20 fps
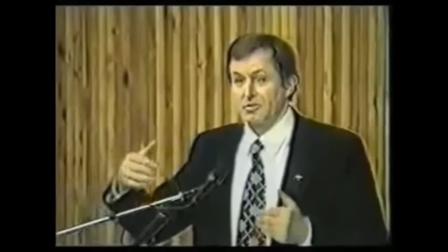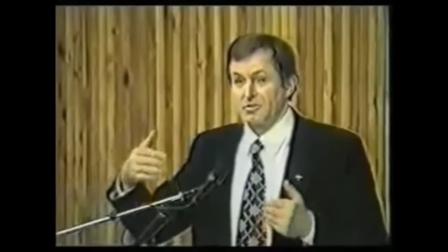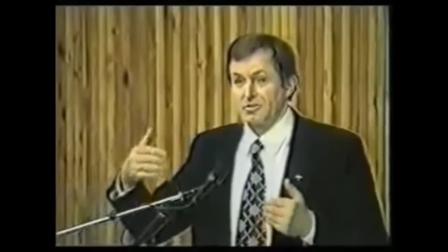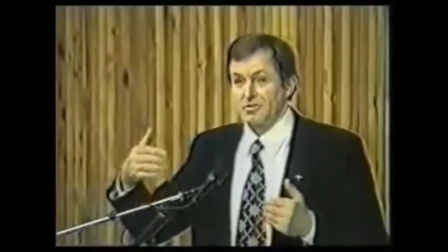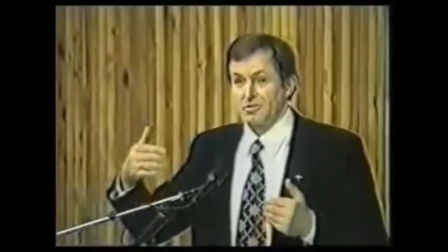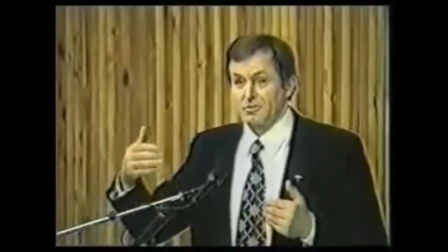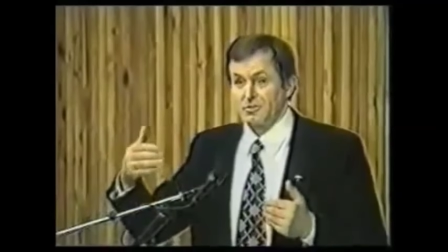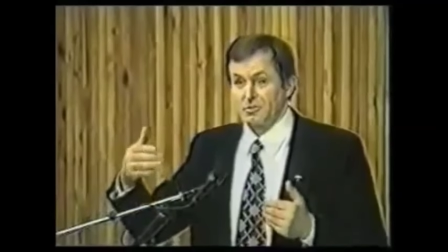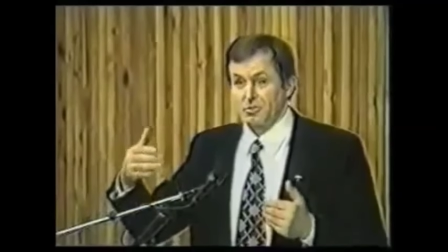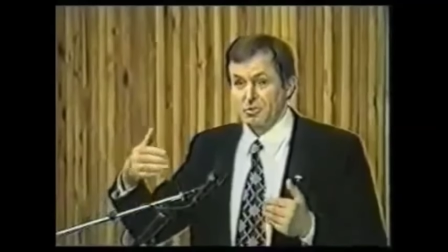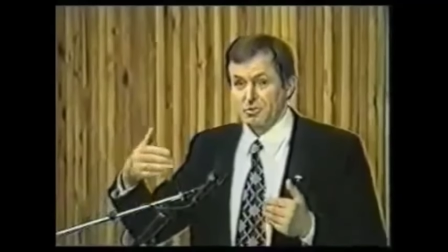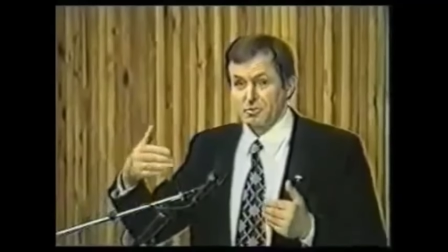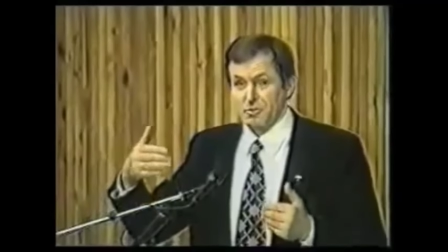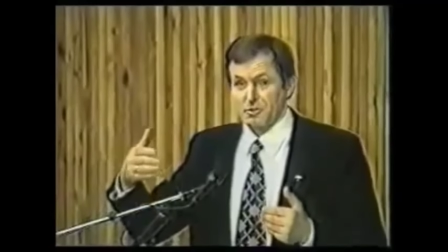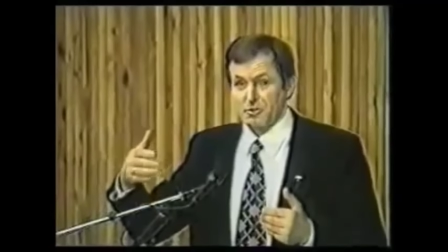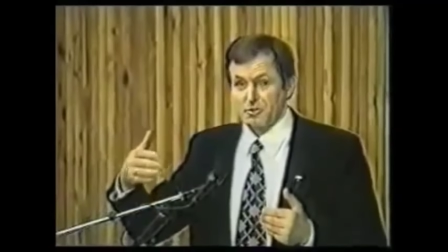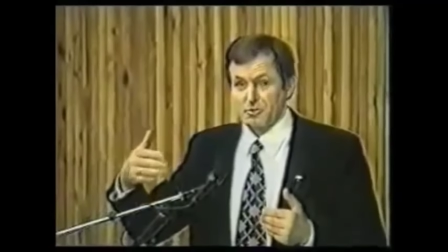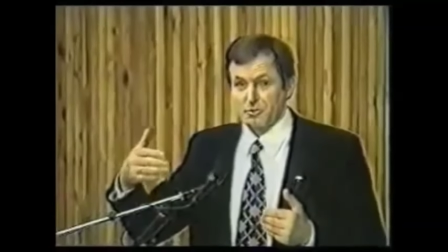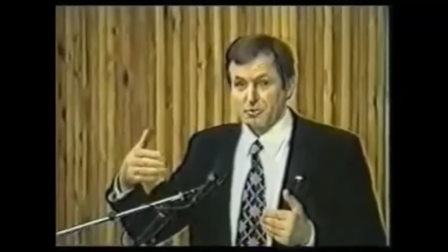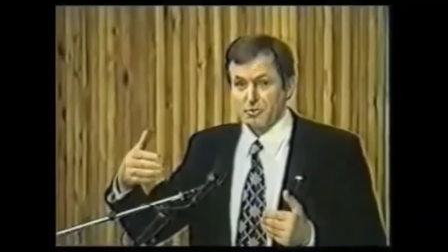И вот э,
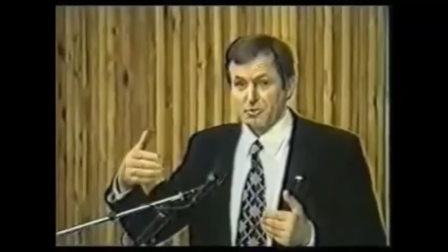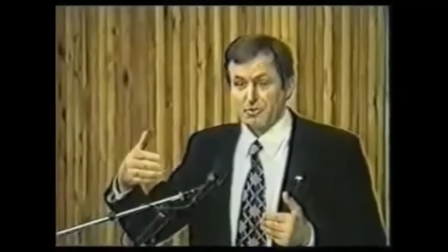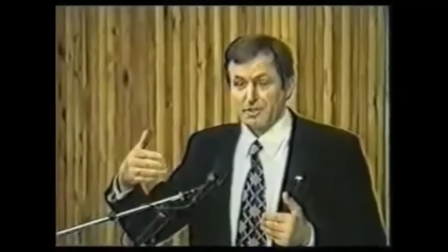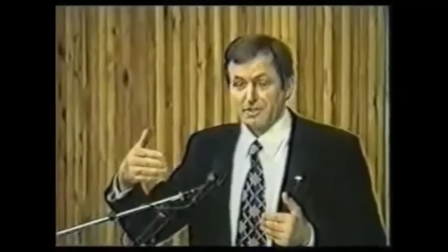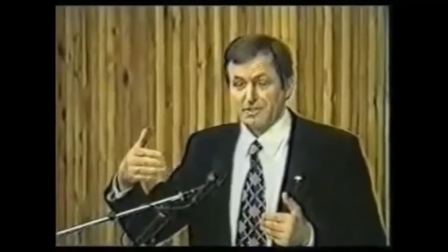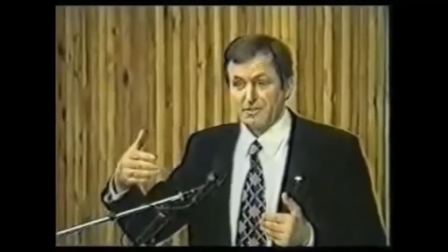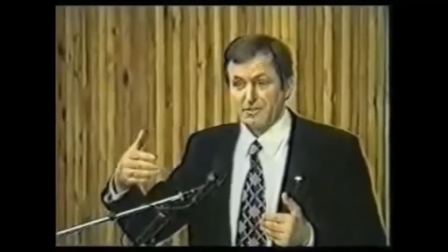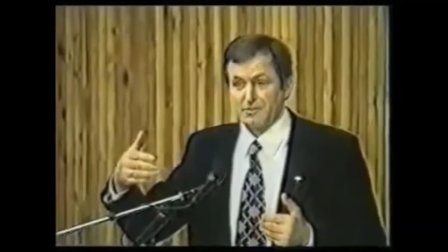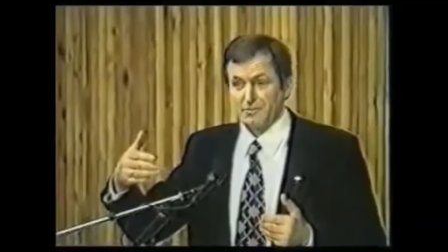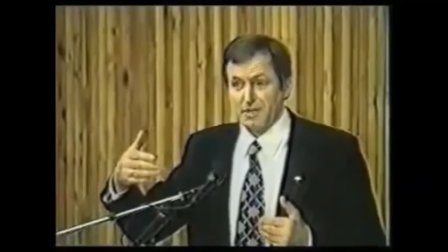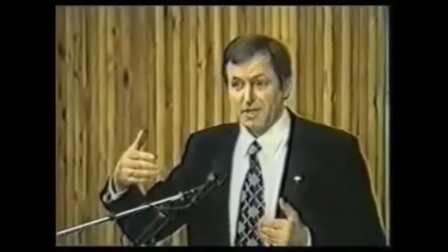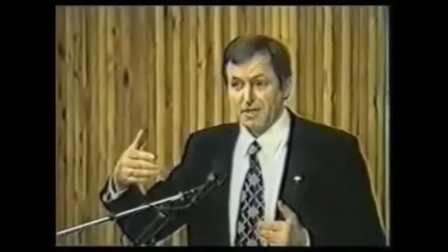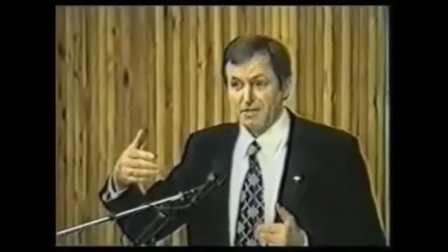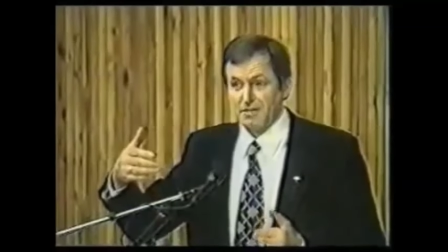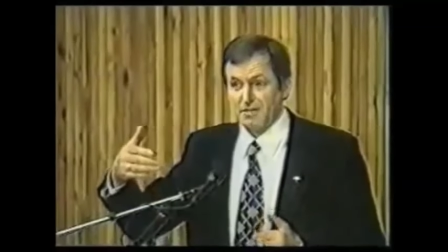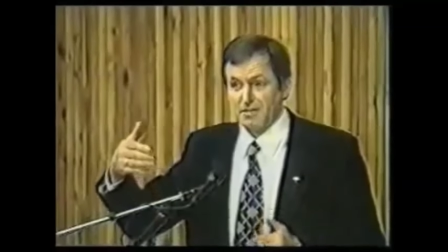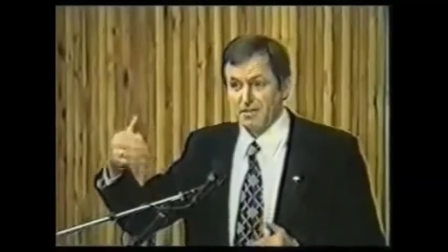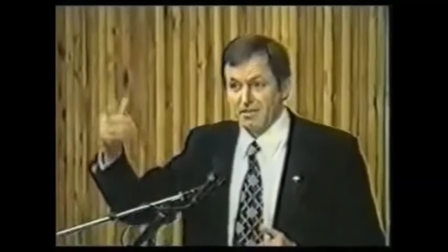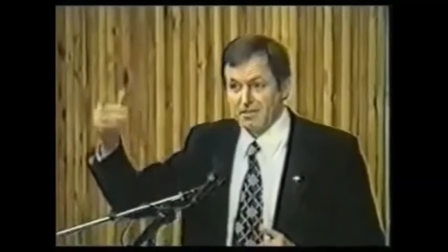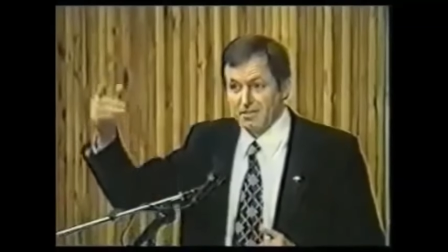уже прошло минут
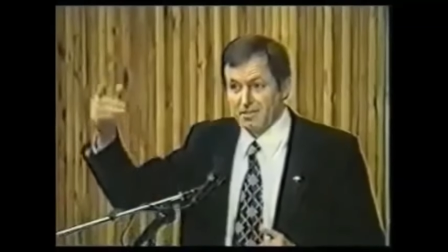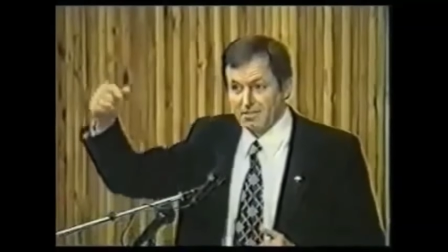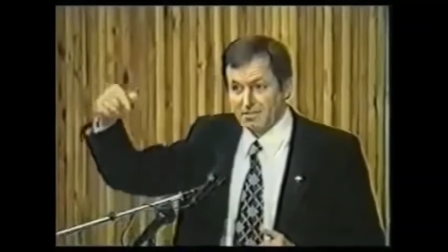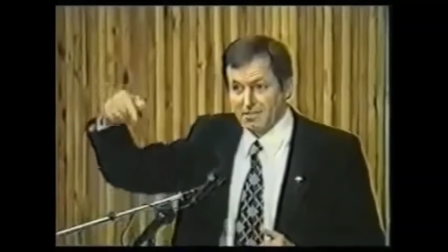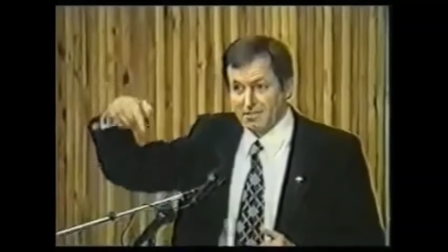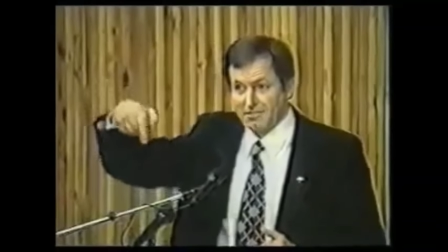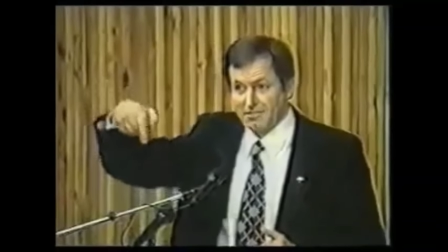25,